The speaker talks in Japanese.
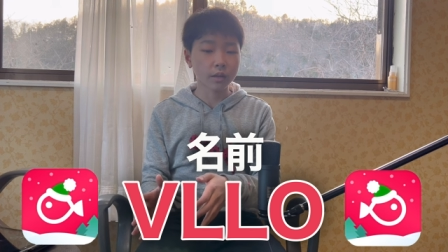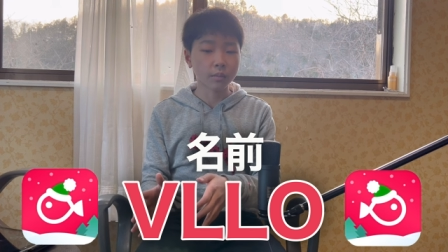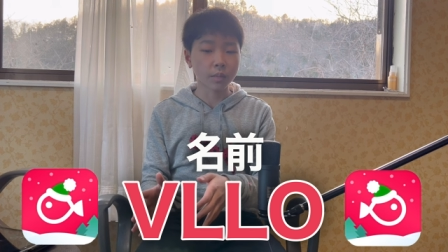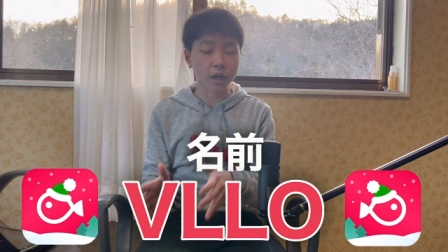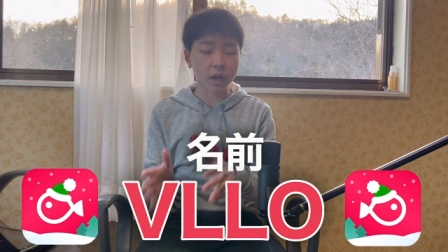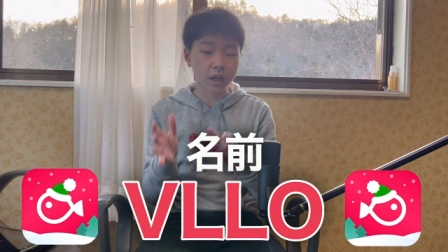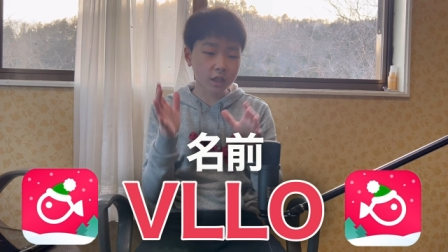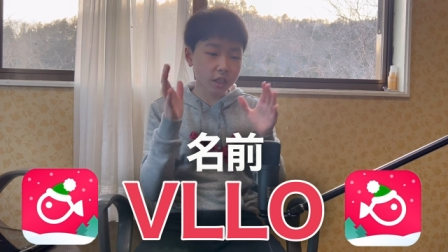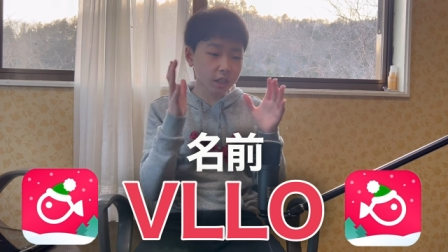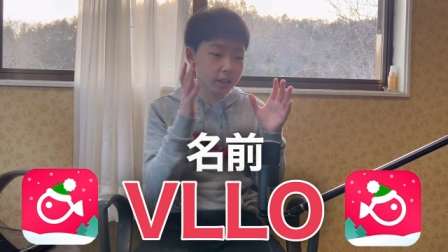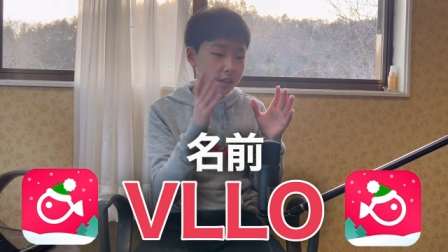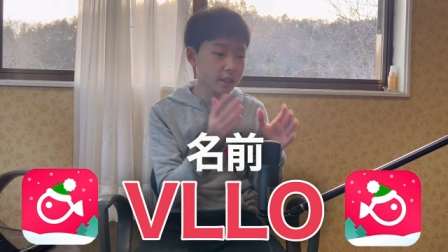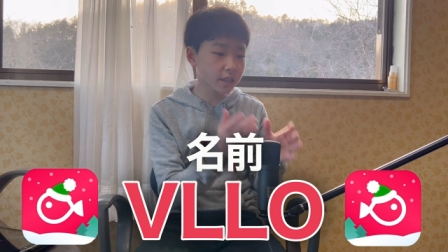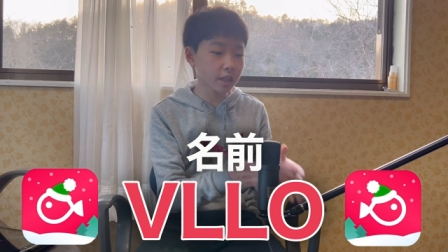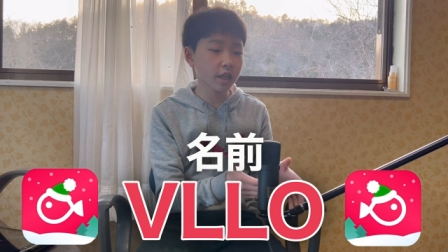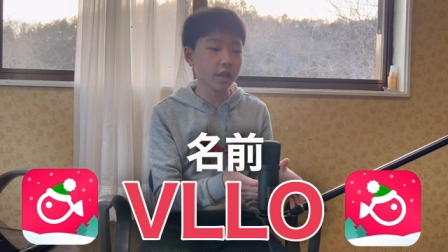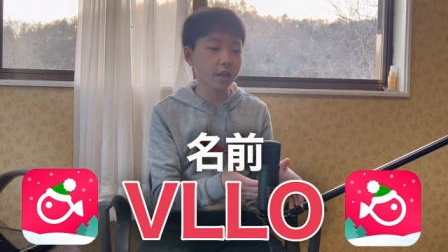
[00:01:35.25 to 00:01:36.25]
まあ、課金
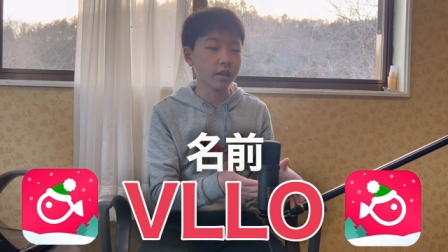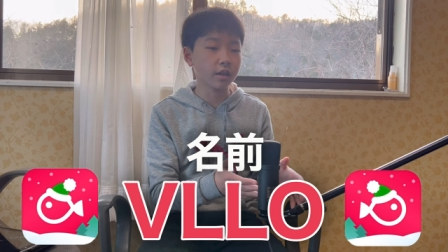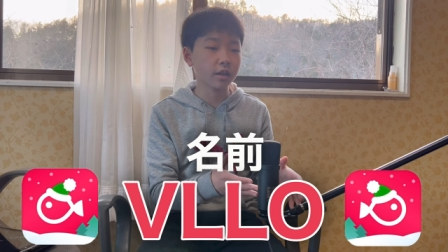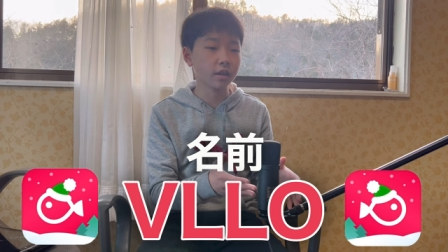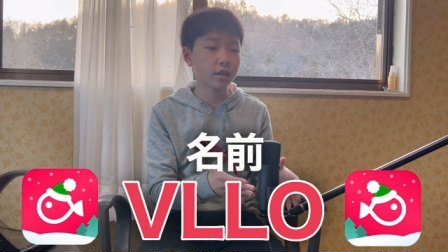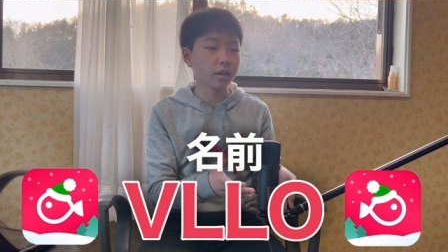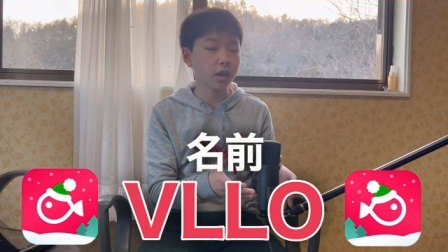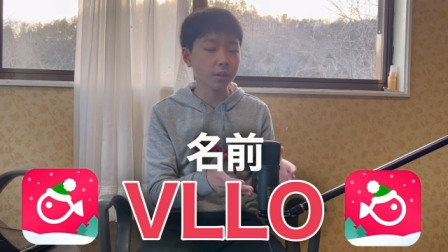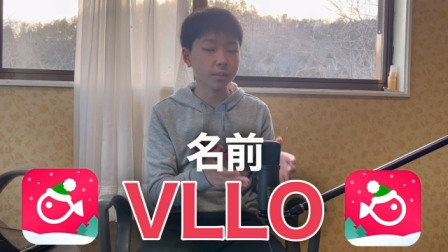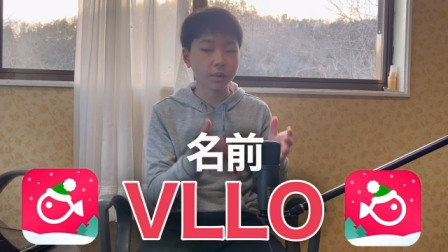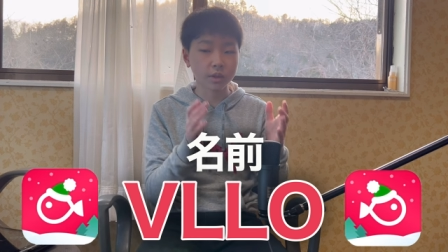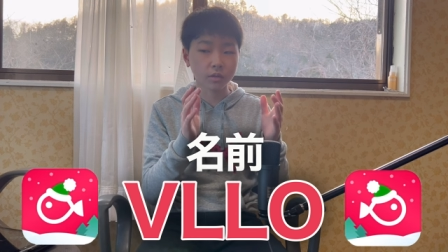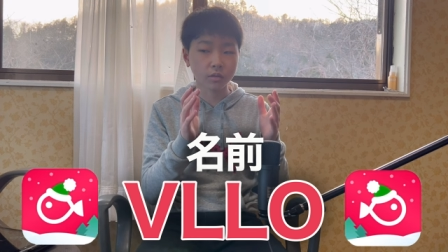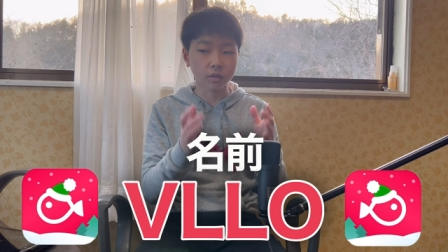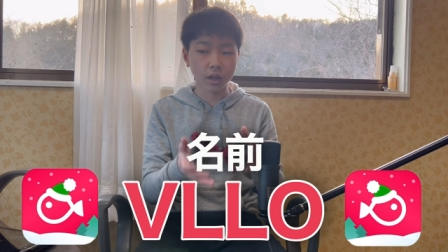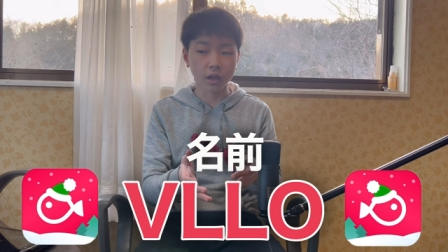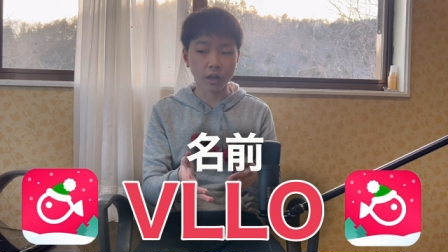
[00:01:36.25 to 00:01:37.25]
して
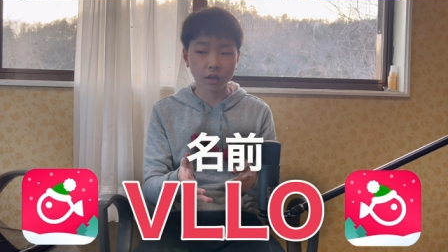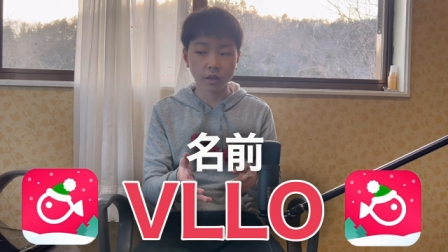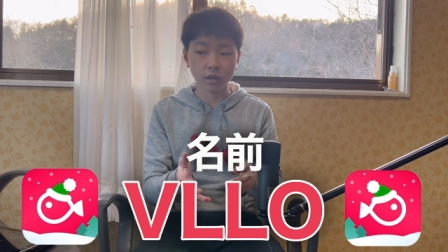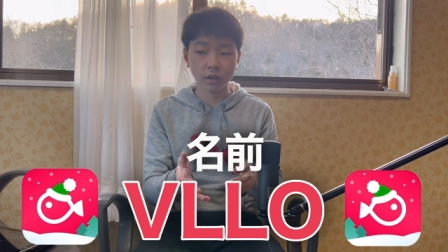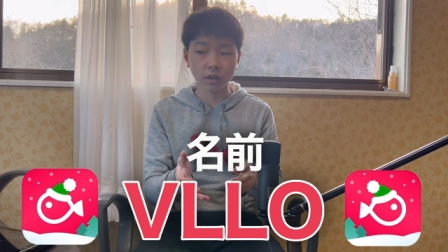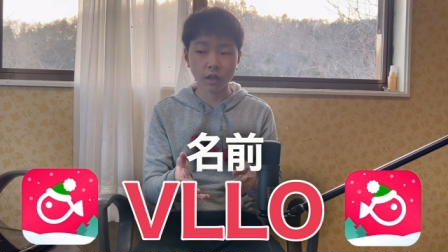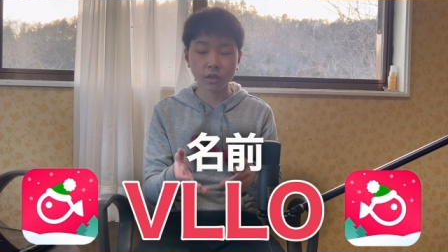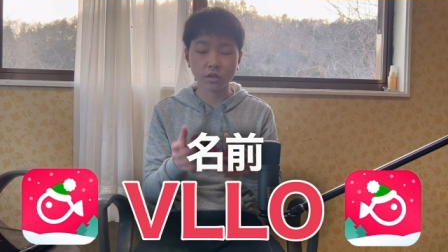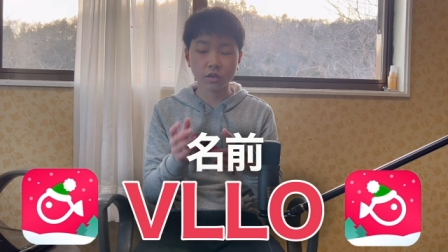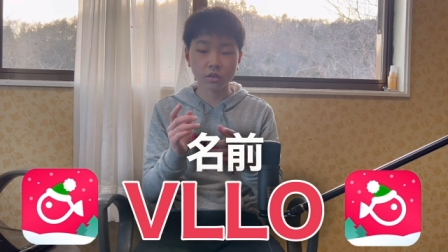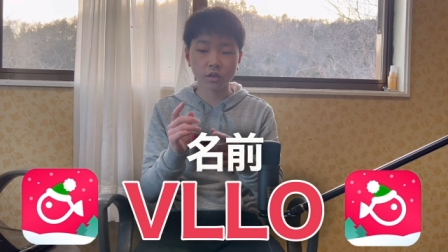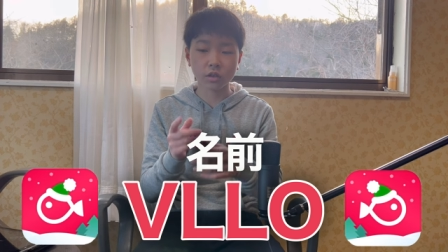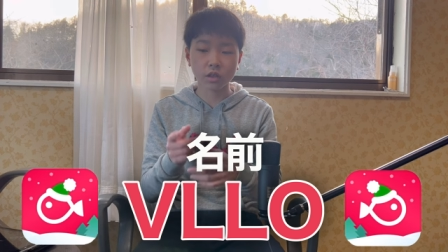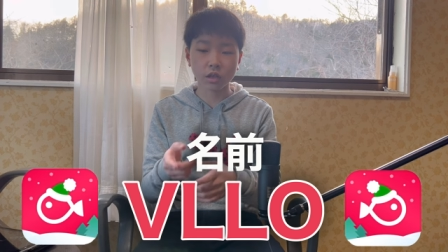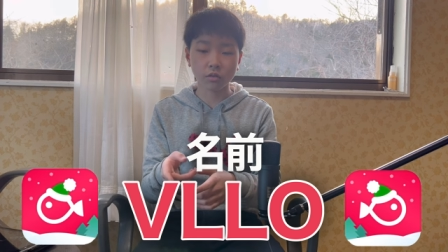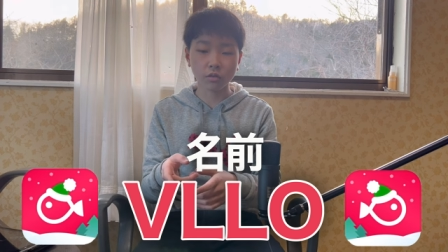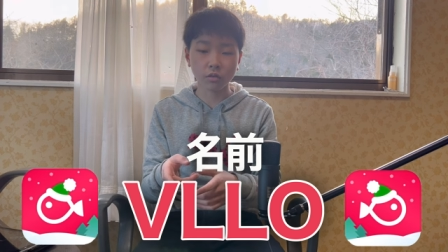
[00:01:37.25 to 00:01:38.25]
iPad で編集し
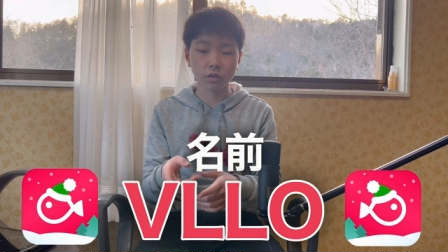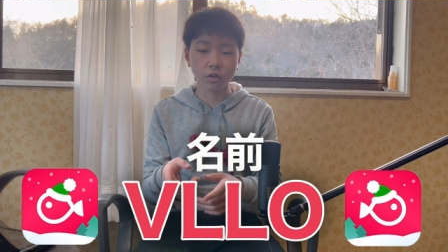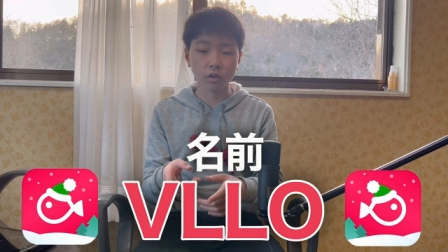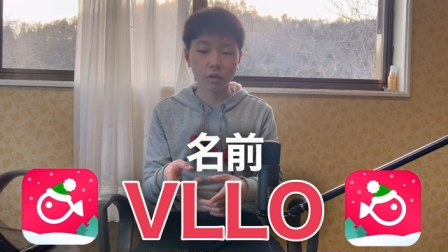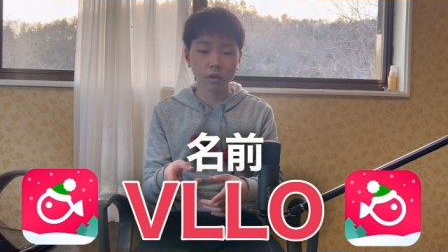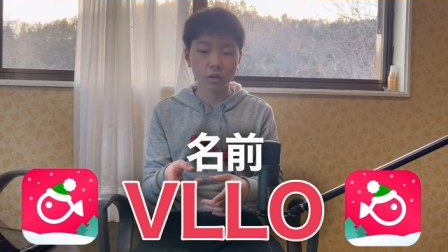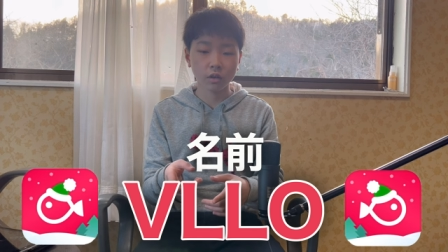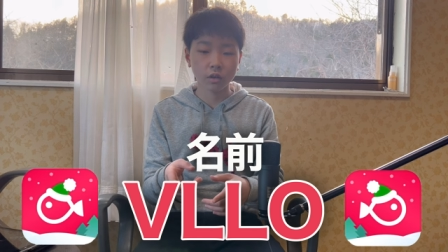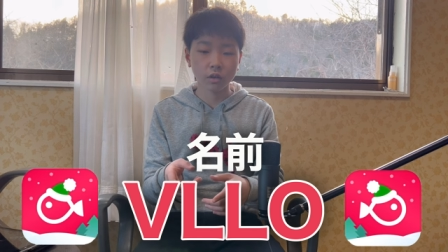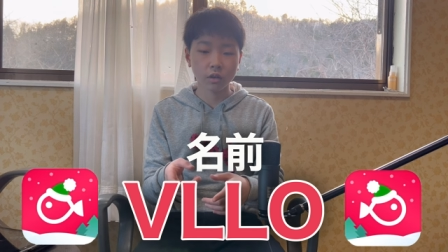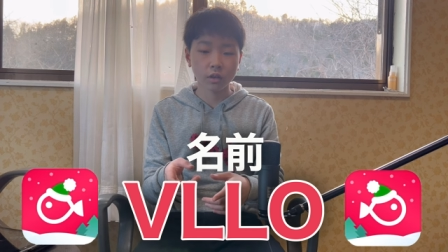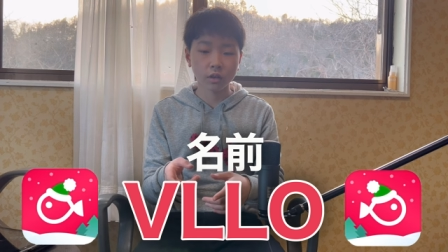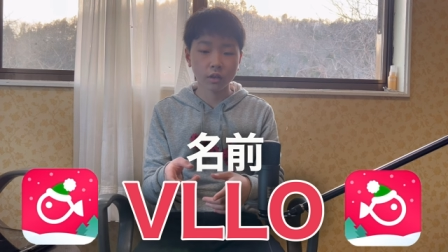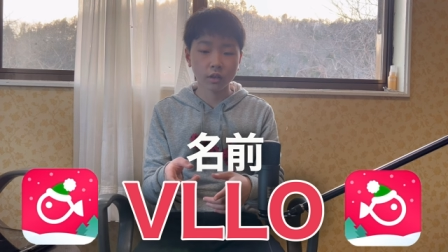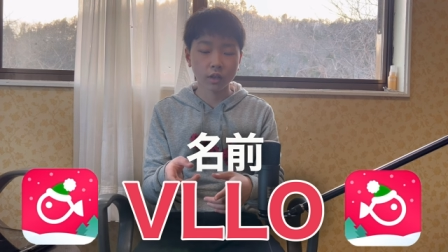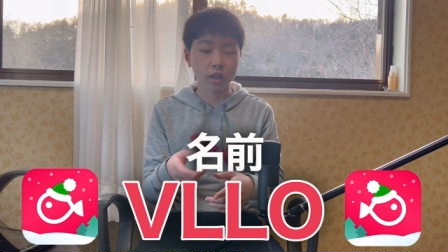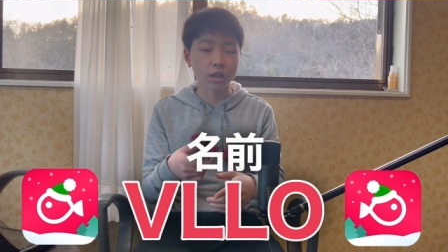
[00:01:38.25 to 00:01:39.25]
たのを
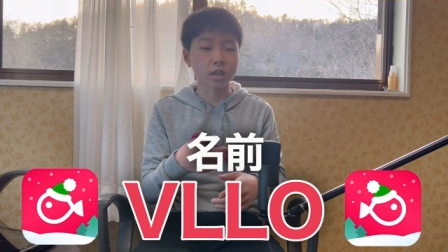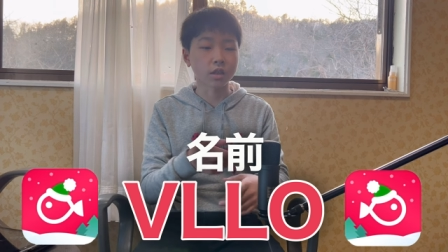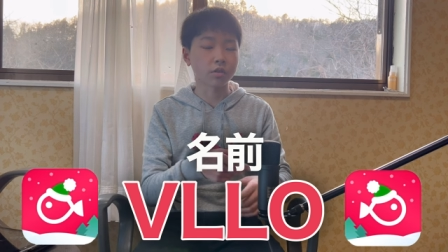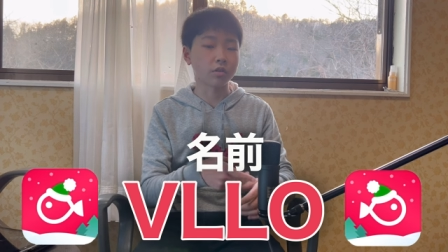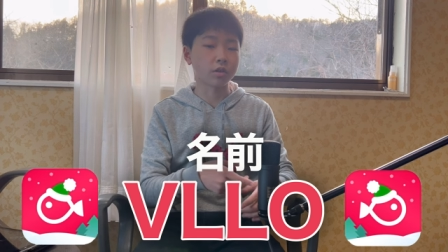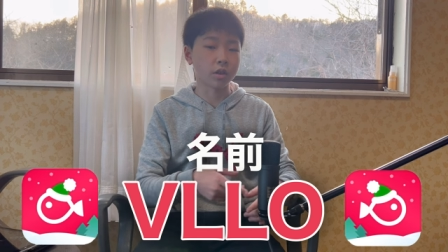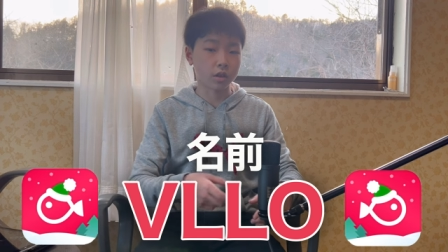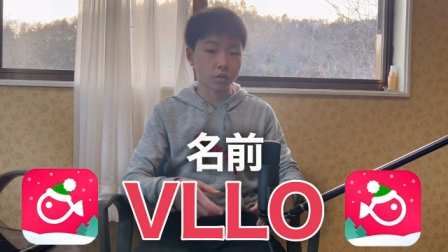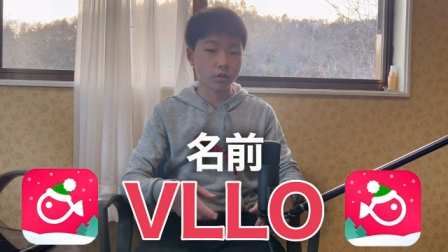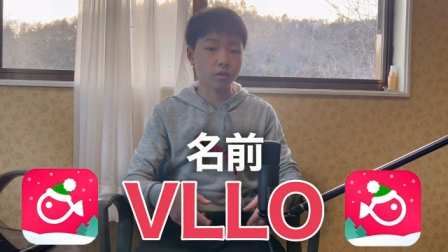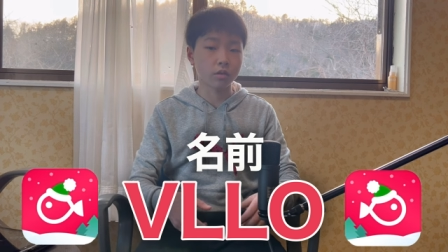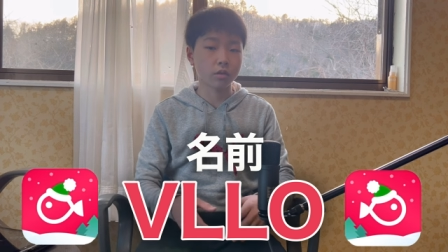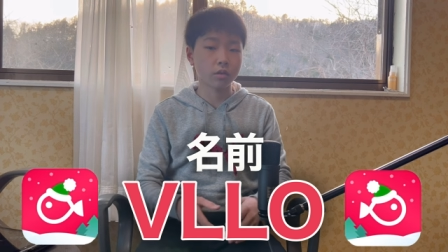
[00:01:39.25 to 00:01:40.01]
出してるんですよ。